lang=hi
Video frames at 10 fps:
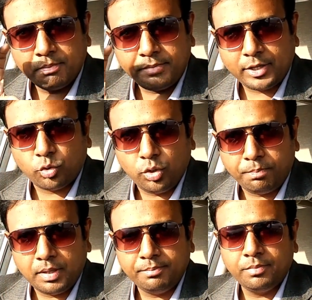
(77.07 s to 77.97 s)
पेट्रोल
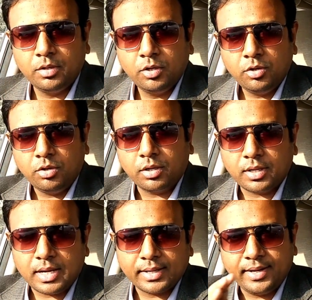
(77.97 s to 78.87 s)
पम्प और
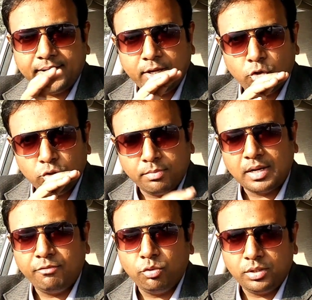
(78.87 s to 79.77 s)
कार के टैंक को
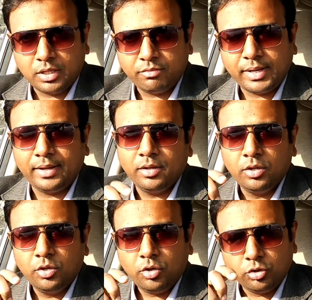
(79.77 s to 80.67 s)
दोबारा फुल करवाएं
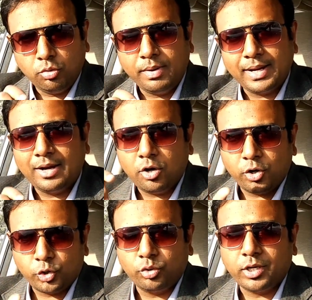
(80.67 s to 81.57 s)
और दोबारा
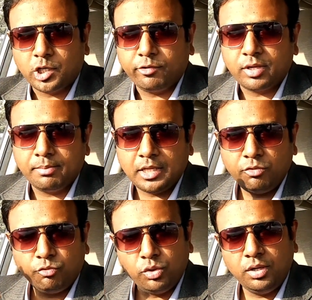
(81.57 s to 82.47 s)
ऑटो कट ऑफ के बाद
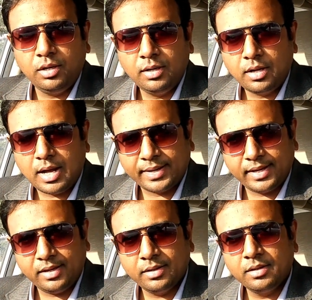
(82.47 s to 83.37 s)
फुल
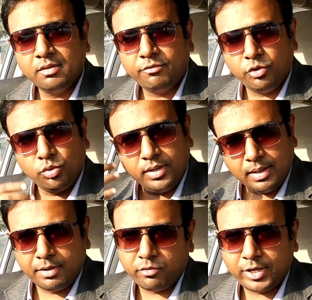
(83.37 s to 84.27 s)
आगे फ्यूल
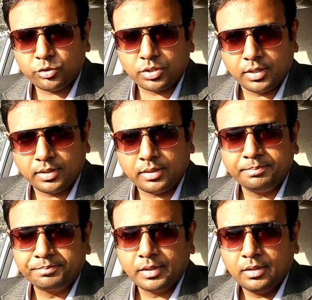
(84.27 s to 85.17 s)
ना भरवाएं उसके अंदर
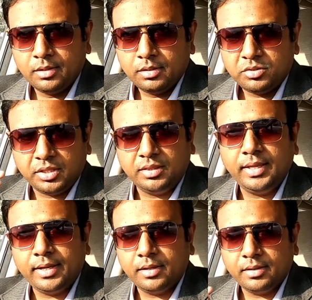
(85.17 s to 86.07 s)

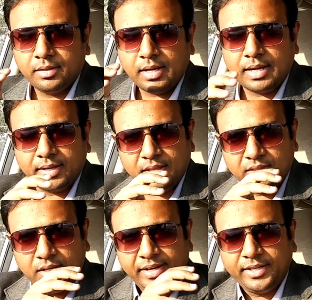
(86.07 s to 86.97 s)
जितने कार के
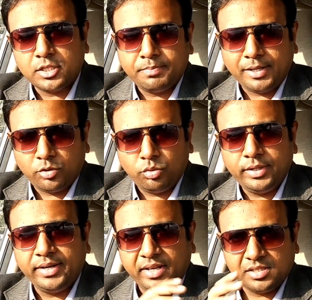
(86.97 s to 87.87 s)
अंदर लीटर्स पेट्रोल
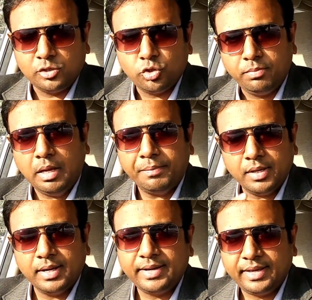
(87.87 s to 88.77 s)
या डीजल जो भी आपकी
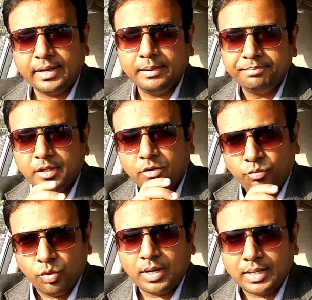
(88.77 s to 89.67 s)
गाड़ी है
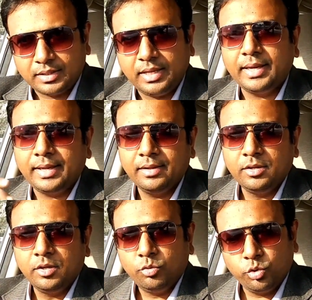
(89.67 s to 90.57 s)
वो आती है
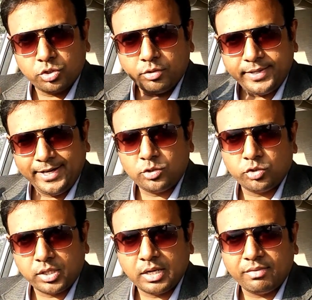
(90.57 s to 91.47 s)
उसको डेढ़ सौ
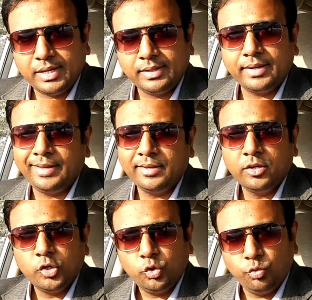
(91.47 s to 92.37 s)
से डिवाइड करें
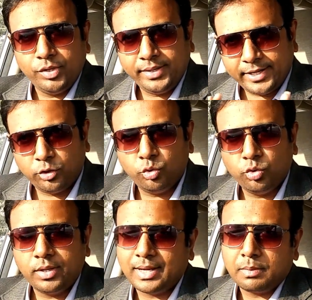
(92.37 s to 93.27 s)
यू विल गेट टू
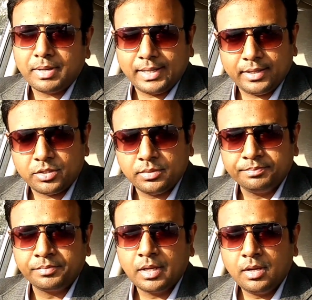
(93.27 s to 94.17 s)
नो कार माइलेज
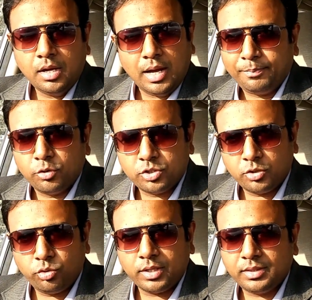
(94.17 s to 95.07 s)
आपको
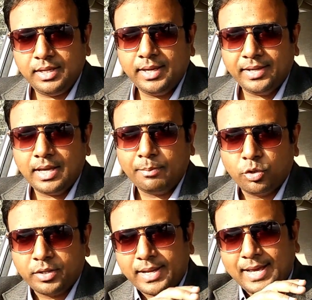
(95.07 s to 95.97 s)
ज़रूरत नहीं है कि
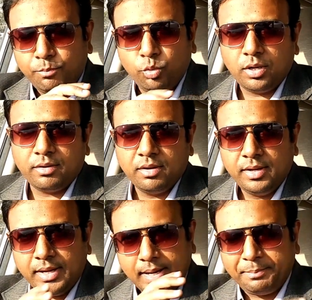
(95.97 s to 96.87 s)
आपको टैंक पूरा
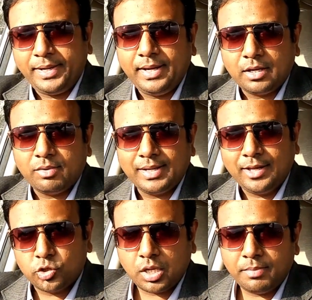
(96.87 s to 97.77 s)
एम करवाना
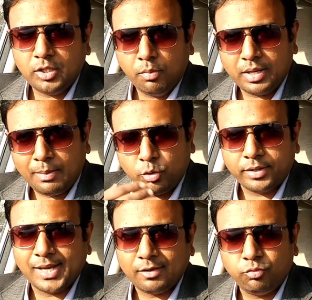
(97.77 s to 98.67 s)
है उसके बाद दोबारा आपको
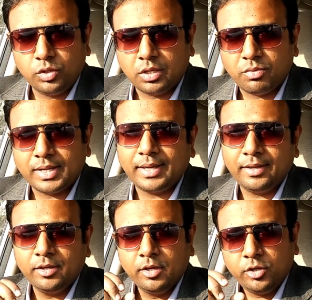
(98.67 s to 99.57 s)
टैंक फुल करवाना
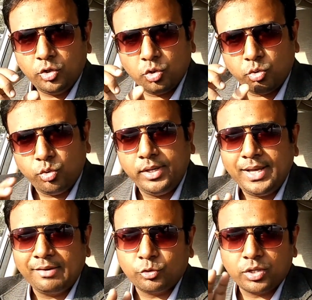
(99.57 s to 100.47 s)
है यू
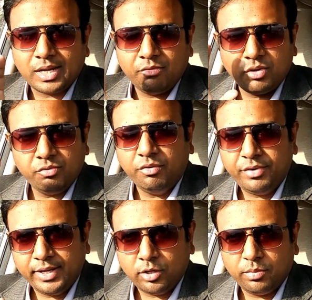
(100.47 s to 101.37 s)
ओनली हैव टू ड्राइव
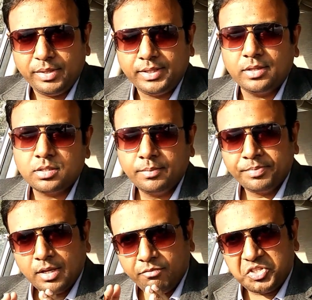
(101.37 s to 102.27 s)
150 किलोमीटर्स
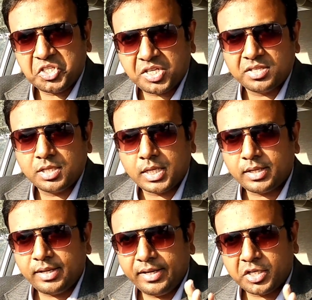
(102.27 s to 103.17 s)
विच इज़
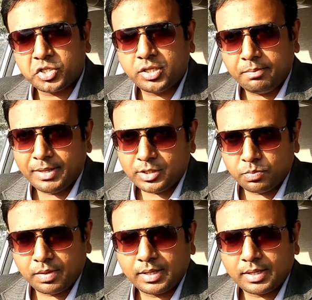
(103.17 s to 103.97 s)
कंसिडर्ड एन इंडस्ट्री बेंच